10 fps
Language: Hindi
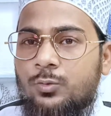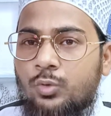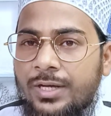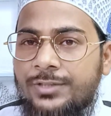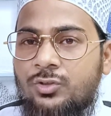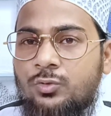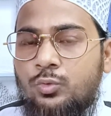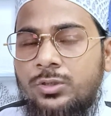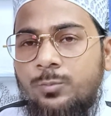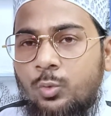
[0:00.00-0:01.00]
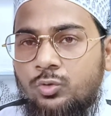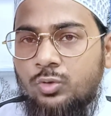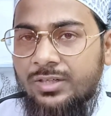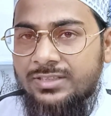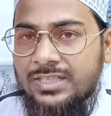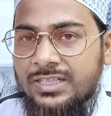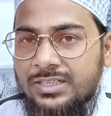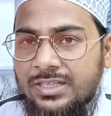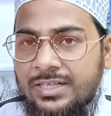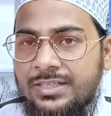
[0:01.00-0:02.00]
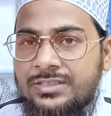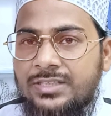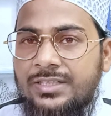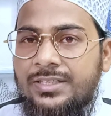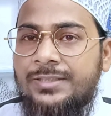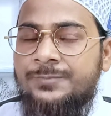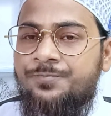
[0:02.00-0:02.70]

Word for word: तो ऐसे सूरत में उसको कज़ा करनी चाहिए